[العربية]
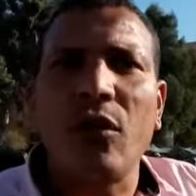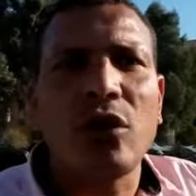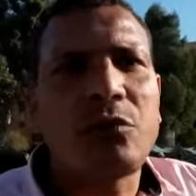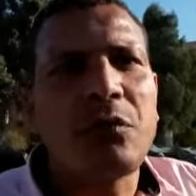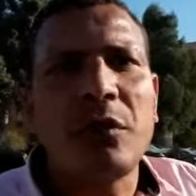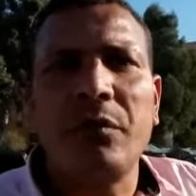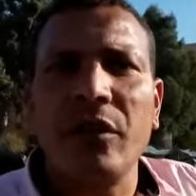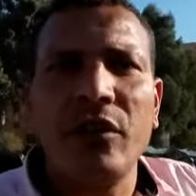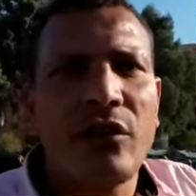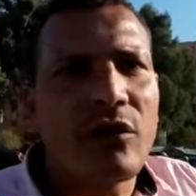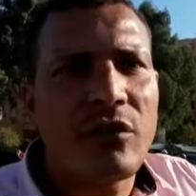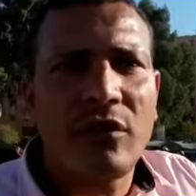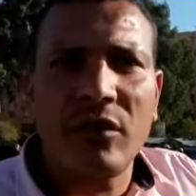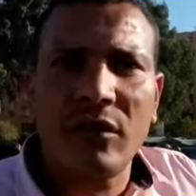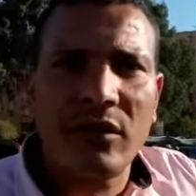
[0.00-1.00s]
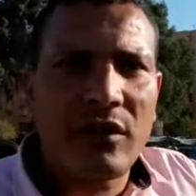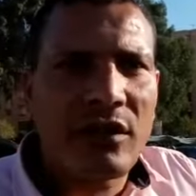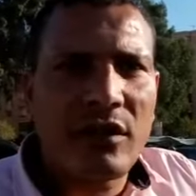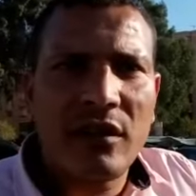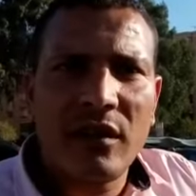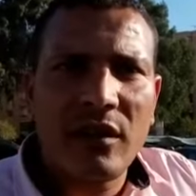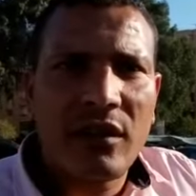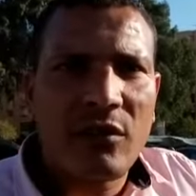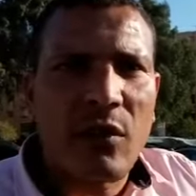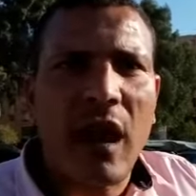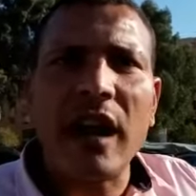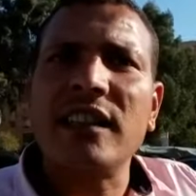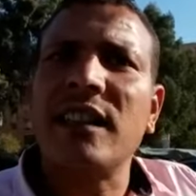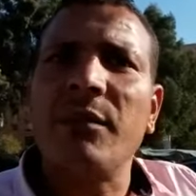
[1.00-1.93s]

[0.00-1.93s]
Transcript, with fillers: قروض من البنوك وعايز